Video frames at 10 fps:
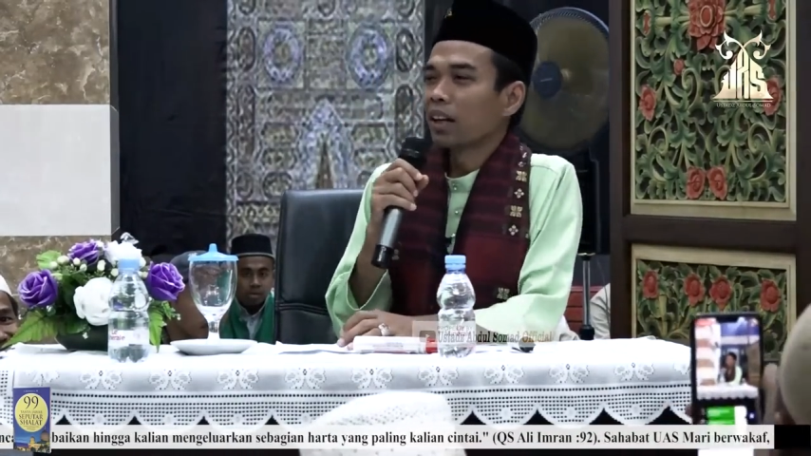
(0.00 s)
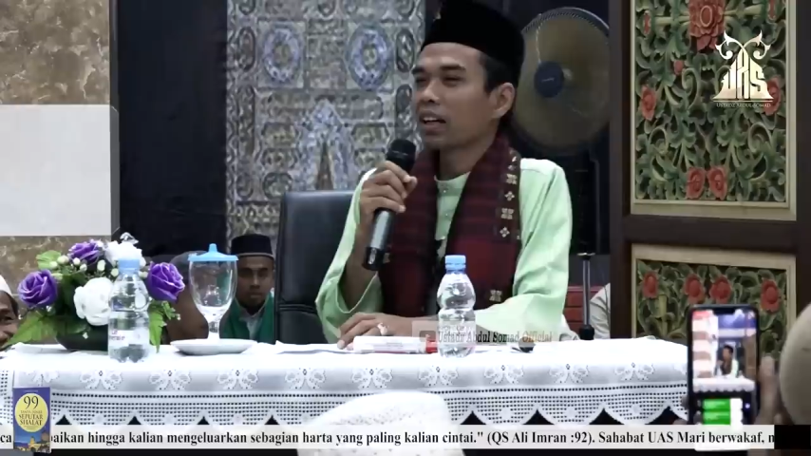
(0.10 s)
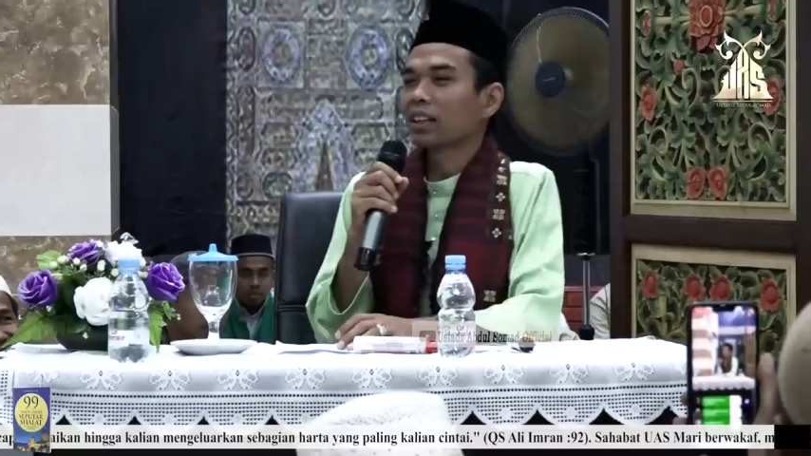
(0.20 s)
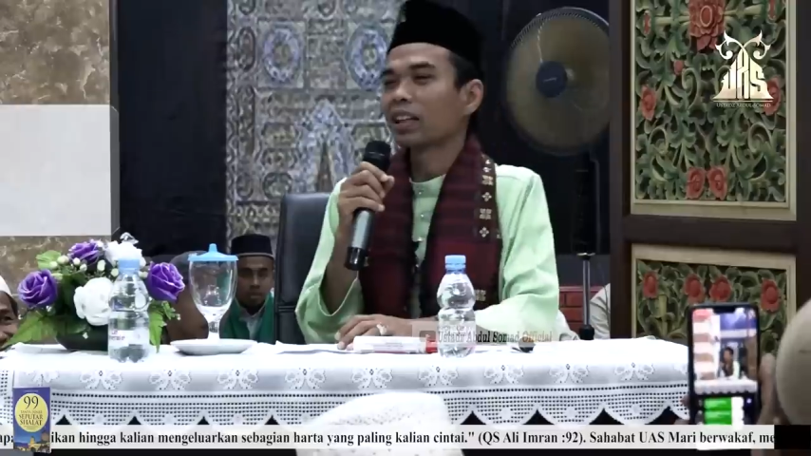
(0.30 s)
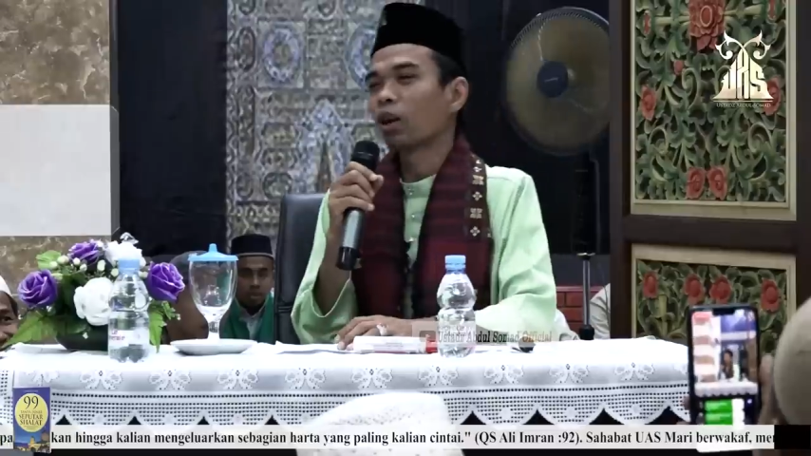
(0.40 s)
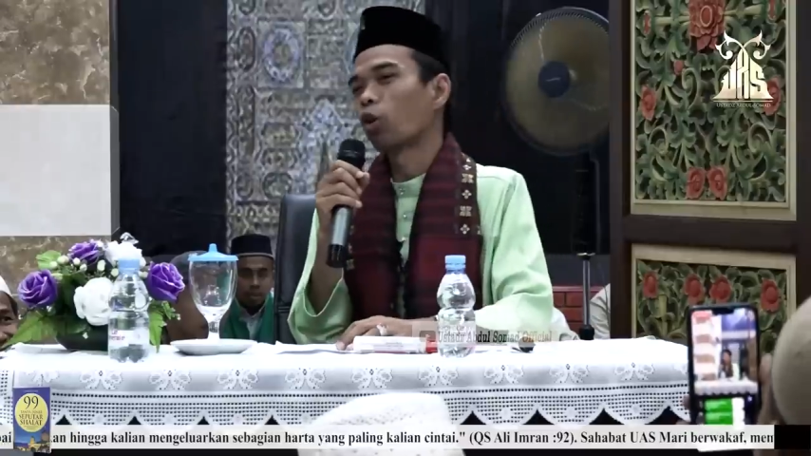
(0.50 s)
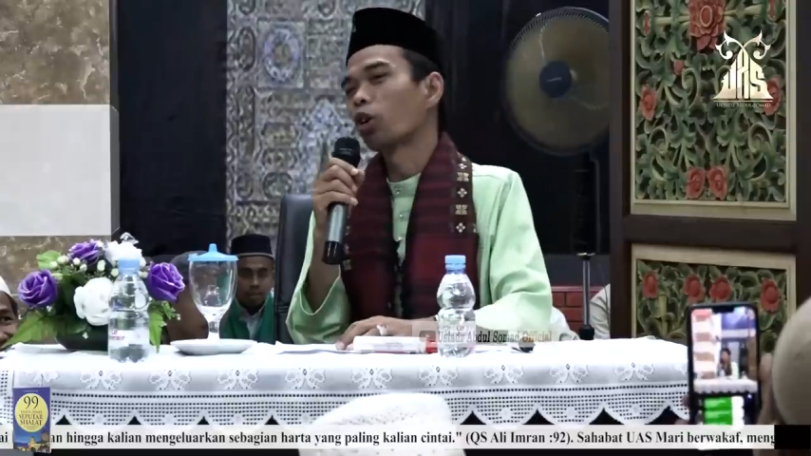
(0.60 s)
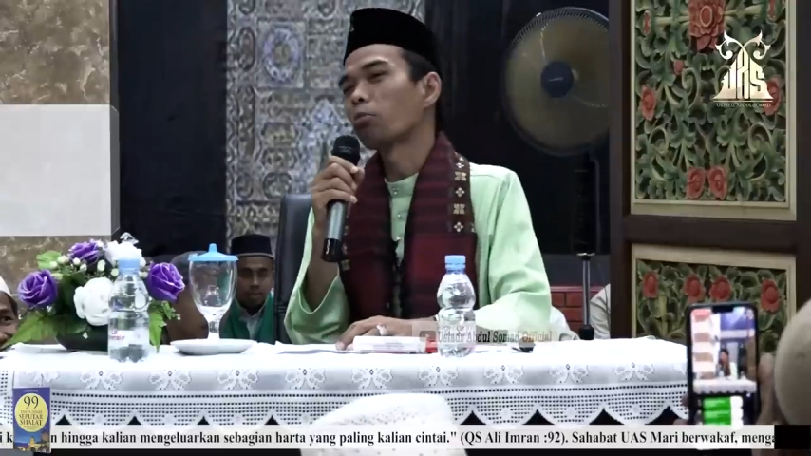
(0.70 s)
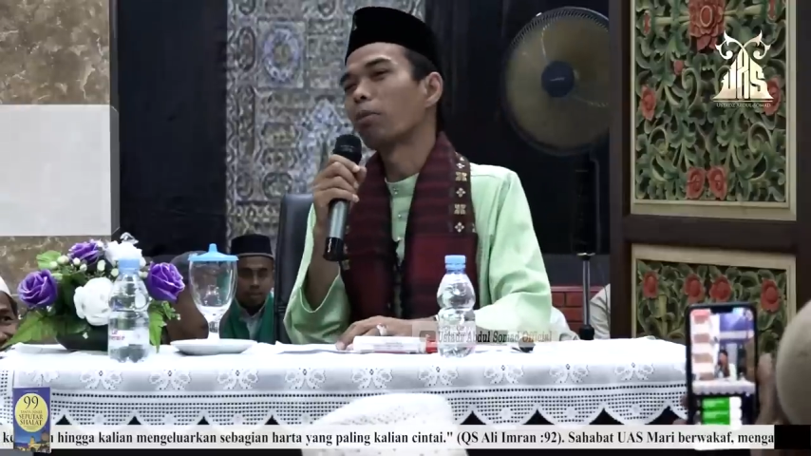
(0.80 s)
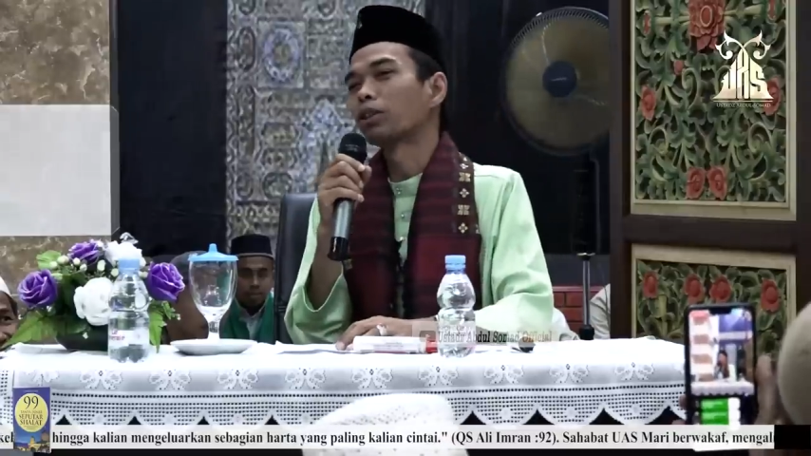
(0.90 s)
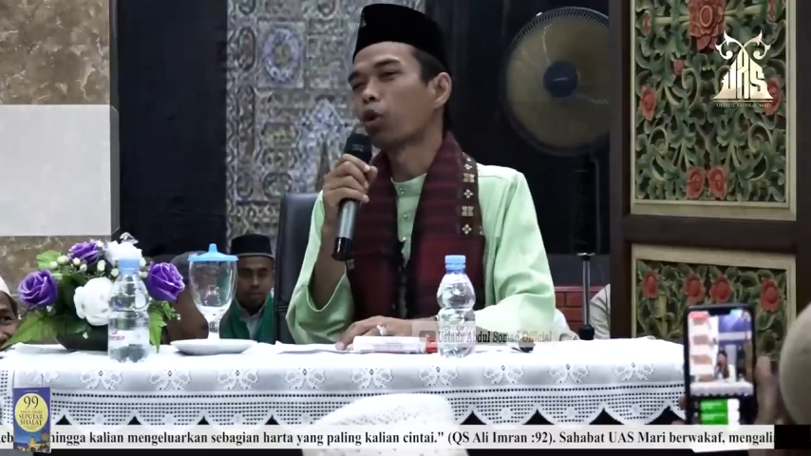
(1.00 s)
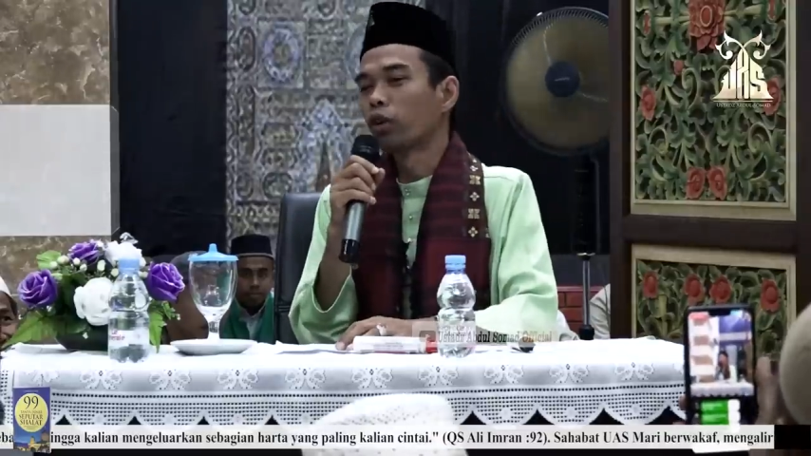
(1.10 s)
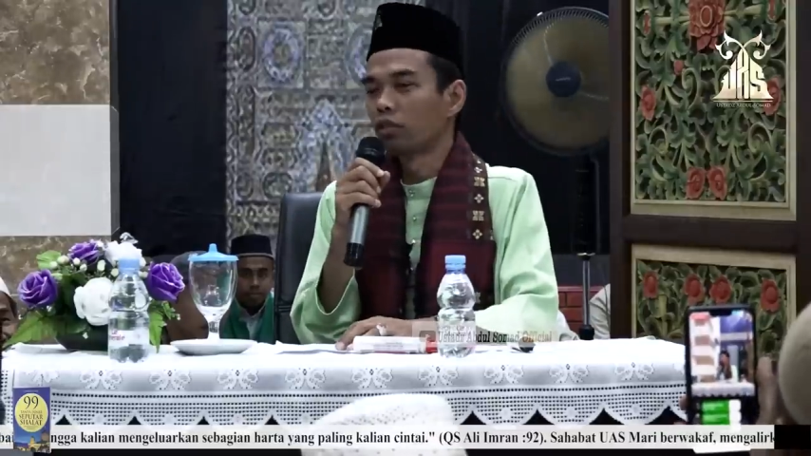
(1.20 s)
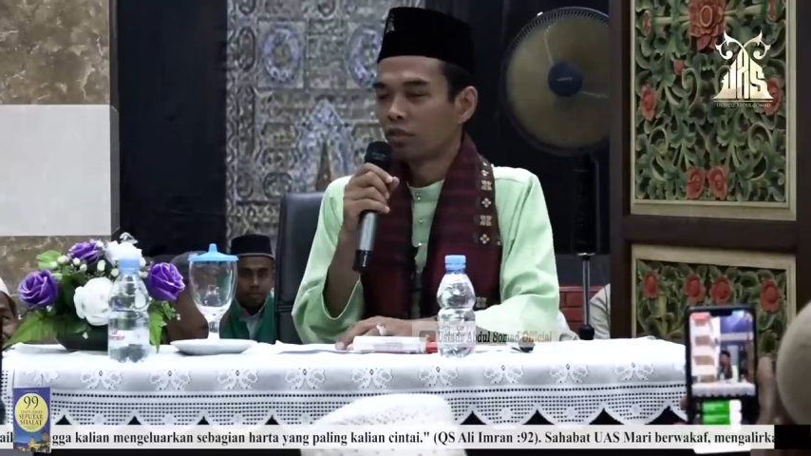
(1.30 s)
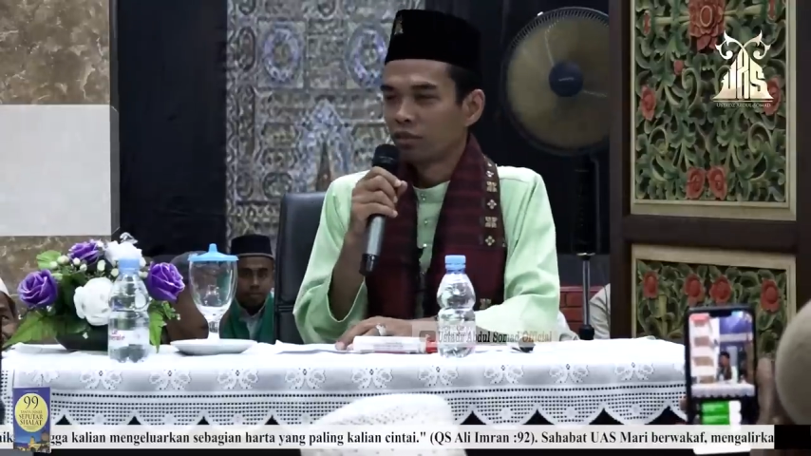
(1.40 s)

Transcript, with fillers: dari kata hormatun.